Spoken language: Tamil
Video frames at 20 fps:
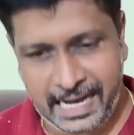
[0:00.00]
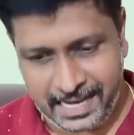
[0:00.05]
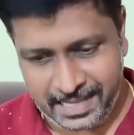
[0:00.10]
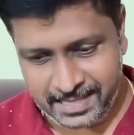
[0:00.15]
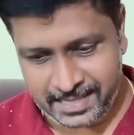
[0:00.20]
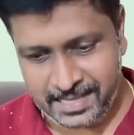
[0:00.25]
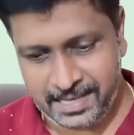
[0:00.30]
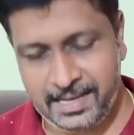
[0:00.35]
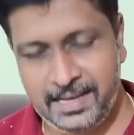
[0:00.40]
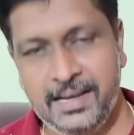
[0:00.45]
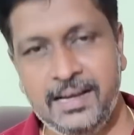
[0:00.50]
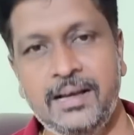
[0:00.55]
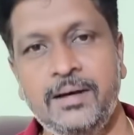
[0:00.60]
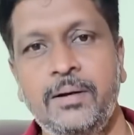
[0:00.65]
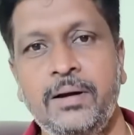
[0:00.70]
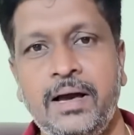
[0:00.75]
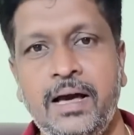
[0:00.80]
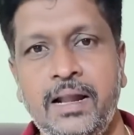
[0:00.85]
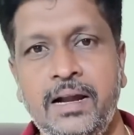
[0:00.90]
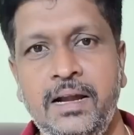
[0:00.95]
அந்த
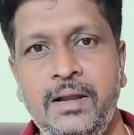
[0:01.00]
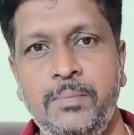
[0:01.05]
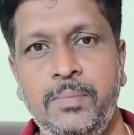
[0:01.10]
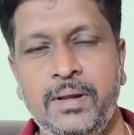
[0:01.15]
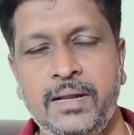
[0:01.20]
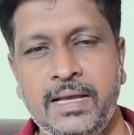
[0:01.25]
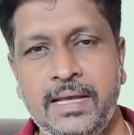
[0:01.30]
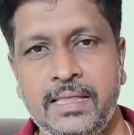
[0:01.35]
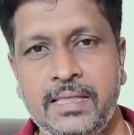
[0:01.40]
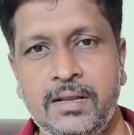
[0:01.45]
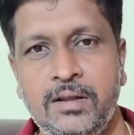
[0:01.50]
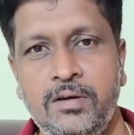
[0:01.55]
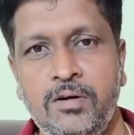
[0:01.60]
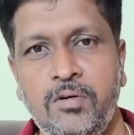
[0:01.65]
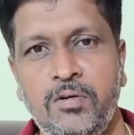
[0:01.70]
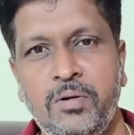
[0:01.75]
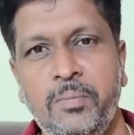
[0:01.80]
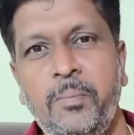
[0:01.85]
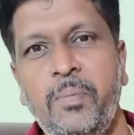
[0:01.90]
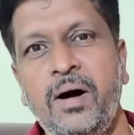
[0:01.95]
கரடி பாருங்கள் எந்த
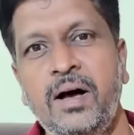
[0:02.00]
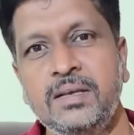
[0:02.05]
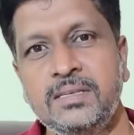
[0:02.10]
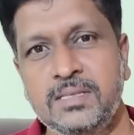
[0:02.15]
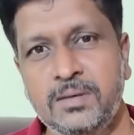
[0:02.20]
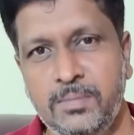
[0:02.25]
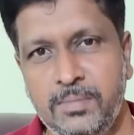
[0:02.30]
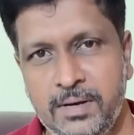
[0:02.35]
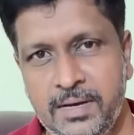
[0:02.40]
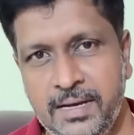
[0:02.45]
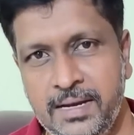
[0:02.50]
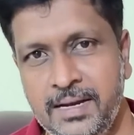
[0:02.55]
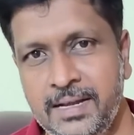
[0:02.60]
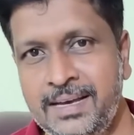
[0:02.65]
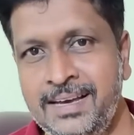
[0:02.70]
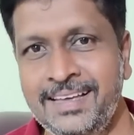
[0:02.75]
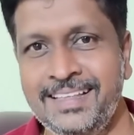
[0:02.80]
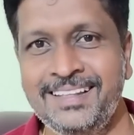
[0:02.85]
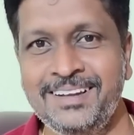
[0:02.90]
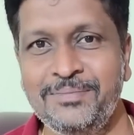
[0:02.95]
அளவுக்கு ஒரு பாசமாக
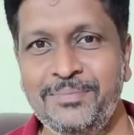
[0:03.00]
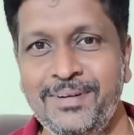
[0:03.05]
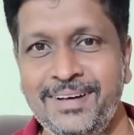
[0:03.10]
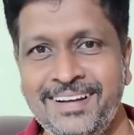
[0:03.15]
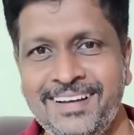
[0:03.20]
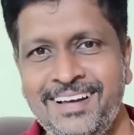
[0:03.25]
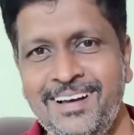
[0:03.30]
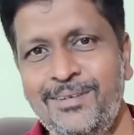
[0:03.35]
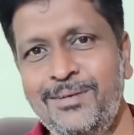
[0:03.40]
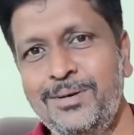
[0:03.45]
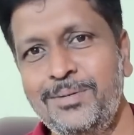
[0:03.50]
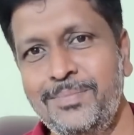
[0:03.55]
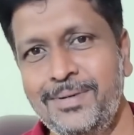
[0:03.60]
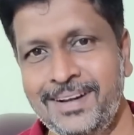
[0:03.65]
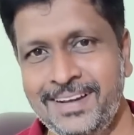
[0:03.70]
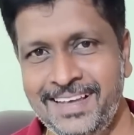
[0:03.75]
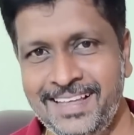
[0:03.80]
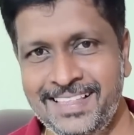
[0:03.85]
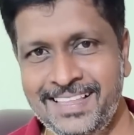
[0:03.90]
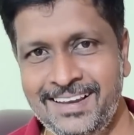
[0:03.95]
இழுக்குதுன்னு பாருங்கள் அவர்
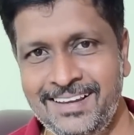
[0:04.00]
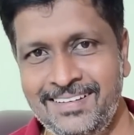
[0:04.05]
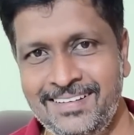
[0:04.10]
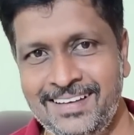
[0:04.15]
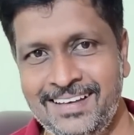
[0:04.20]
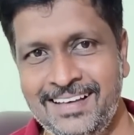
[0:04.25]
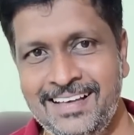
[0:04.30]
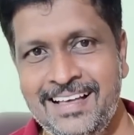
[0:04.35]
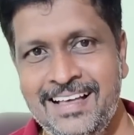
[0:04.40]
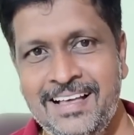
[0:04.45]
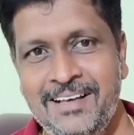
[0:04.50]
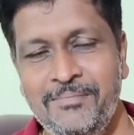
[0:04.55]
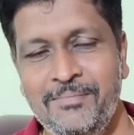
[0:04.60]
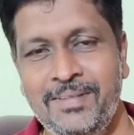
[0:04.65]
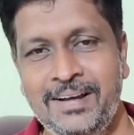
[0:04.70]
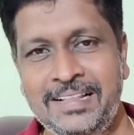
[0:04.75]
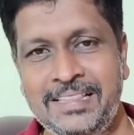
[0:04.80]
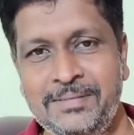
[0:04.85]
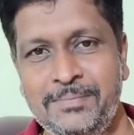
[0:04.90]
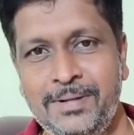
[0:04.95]
பாருங்கள் எந்த அளவுக்கு
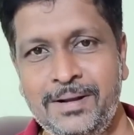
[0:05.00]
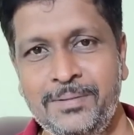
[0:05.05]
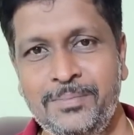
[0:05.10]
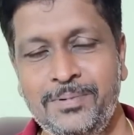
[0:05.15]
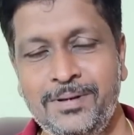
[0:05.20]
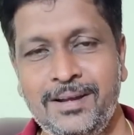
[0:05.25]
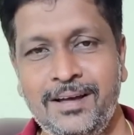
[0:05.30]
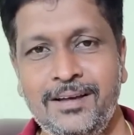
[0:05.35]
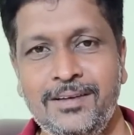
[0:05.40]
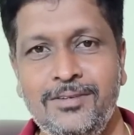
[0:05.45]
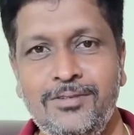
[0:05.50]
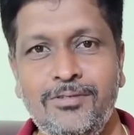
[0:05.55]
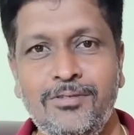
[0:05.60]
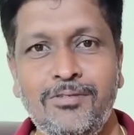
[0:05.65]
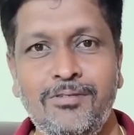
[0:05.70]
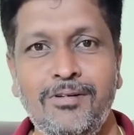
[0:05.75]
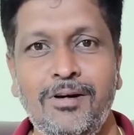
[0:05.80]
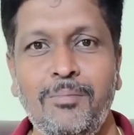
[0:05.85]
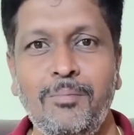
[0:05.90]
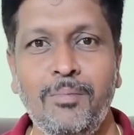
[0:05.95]
மரத்து மேலே போய் ஐயோ
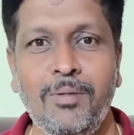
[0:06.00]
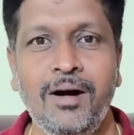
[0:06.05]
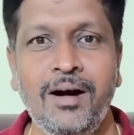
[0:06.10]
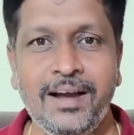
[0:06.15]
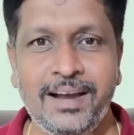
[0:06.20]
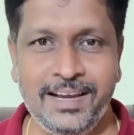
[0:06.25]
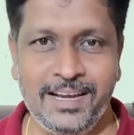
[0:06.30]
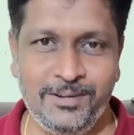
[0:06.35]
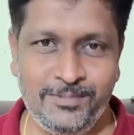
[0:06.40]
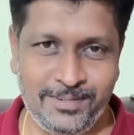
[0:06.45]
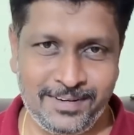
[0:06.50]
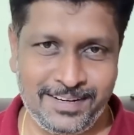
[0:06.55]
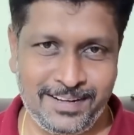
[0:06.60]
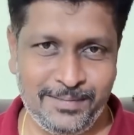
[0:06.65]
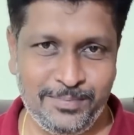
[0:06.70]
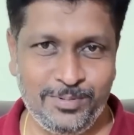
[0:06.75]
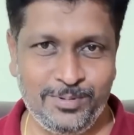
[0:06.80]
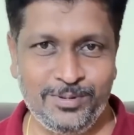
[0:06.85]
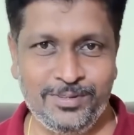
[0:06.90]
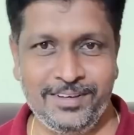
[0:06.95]
அம்மா என்னை விட்டா
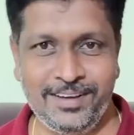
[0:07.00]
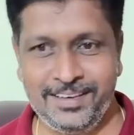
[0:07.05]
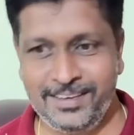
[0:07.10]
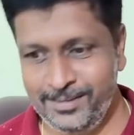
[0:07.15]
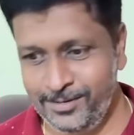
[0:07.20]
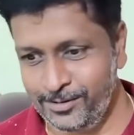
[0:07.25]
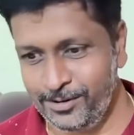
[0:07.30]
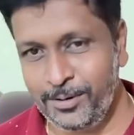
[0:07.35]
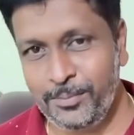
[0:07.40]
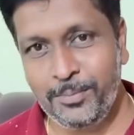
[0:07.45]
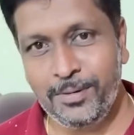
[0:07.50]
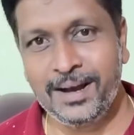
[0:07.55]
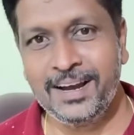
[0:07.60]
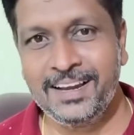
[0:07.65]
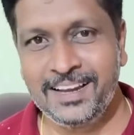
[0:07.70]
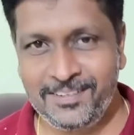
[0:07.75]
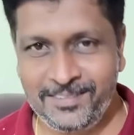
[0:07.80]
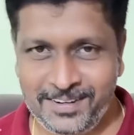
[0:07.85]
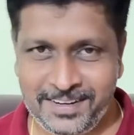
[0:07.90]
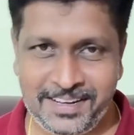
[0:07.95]
போதும் ஐயோ அம்மா
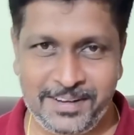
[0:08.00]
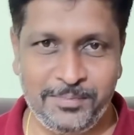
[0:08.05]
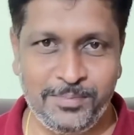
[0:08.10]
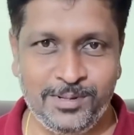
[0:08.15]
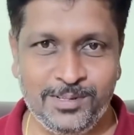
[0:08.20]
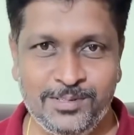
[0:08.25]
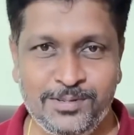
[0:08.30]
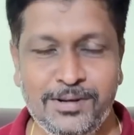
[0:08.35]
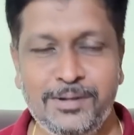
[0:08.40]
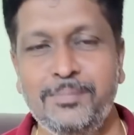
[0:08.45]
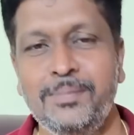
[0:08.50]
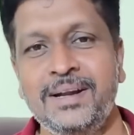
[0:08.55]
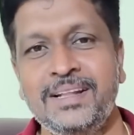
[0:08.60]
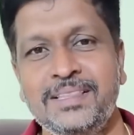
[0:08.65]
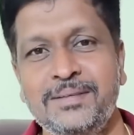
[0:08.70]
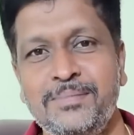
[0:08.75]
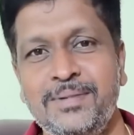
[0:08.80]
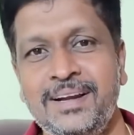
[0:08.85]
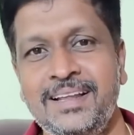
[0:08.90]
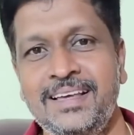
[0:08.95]
என்னை விட்டா போதும்னு சொல்லி
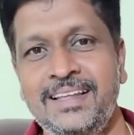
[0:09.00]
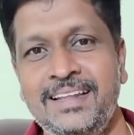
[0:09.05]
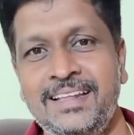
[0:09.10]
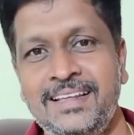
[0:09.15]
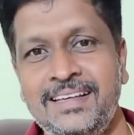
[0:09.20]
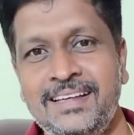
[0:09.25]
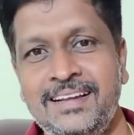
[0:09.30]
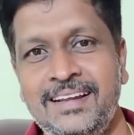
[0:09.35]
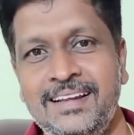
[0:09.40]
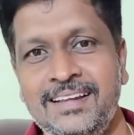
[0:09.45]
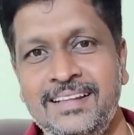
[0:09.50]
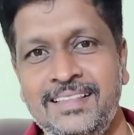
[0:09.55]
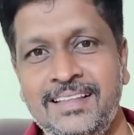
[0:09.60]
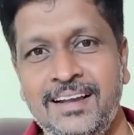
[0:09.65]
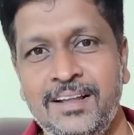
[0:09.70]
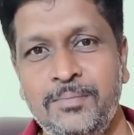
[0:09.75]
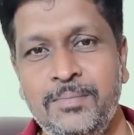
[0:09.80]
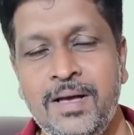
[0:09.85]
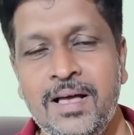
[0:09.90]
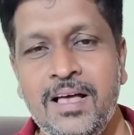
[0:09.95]
மரத்து மேலே ஏறி இருக்கிறார்
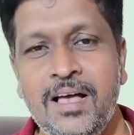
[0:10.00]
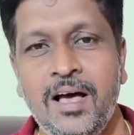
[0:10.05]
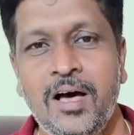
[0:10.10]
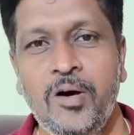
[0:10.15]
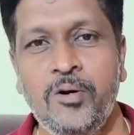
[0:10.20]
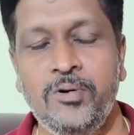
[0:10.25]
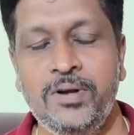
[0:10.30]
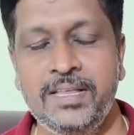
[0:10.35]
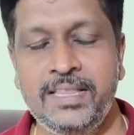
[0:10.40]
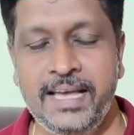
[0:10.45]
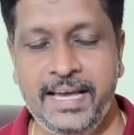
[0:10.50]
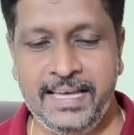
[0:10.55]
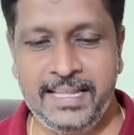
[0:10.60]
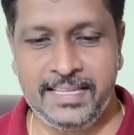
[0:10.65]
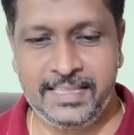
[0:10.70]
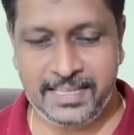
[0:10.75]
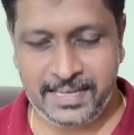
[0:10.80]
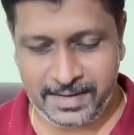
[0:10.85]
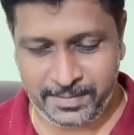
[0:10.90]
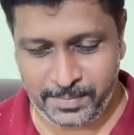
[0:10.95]
இருந்தாலும் அவருடைய
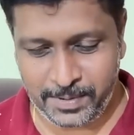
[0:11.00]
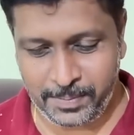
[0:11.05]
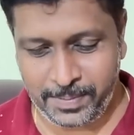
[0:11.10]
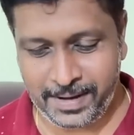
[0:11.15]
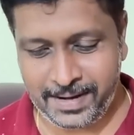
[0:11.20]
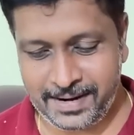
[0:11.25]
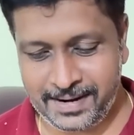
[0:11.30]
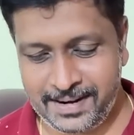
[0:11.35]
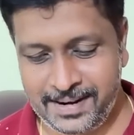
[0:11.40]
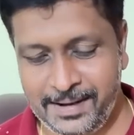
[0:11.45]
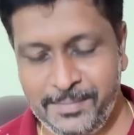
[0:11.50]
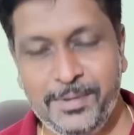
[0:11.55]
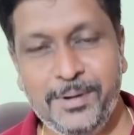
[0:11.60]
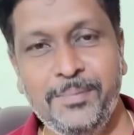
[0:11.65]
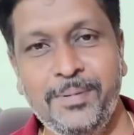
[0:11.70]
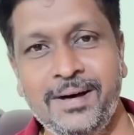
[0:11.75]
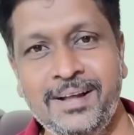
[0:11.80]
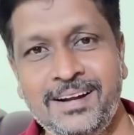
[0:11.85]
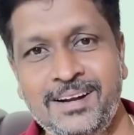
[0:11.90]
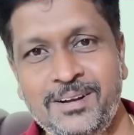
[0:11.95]
தைரியத்தை நம்ம பாராட்டலாமா
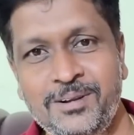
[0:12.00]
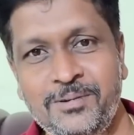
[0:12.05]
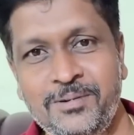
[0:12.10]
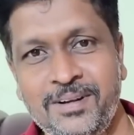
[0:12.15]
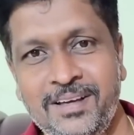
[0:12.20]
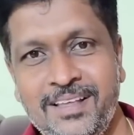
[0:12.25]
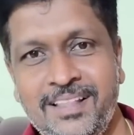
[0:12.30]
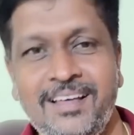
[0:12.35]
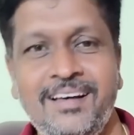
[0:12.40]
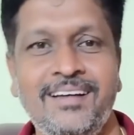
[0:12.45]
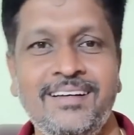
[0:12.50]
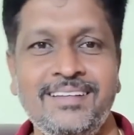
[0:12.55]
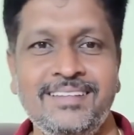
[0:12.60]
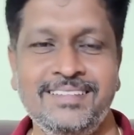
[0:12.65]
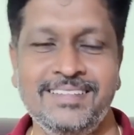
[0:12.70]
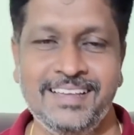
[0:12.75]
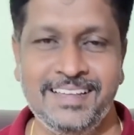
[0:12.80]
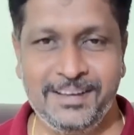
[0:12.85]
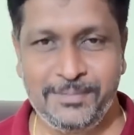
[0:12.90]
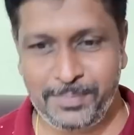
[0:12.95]
பாராட்டக்கூடாதா
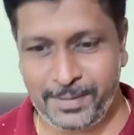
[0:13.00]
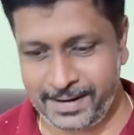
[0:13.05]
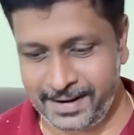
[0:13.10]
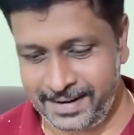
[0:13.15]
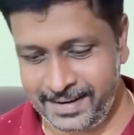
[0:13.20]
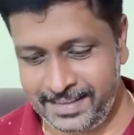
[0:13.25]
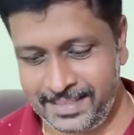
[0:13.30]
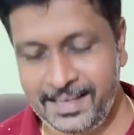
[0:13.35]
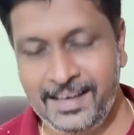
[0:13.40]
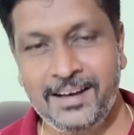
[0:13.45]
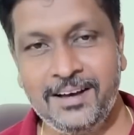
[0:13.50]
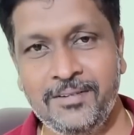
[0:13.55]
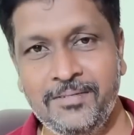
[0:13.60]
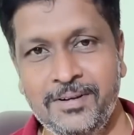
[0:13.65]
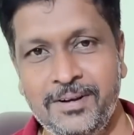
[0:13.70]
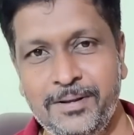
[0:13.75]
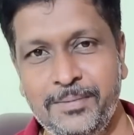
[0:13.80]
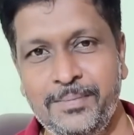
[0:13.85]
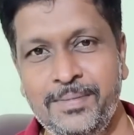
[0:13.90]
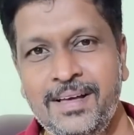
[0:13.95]
சரி பாராட்டி தான் ஆக
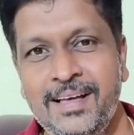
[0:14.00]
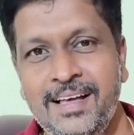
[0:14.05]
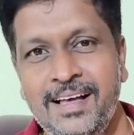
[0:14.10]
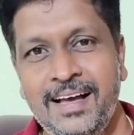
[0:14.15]
வேண்டும்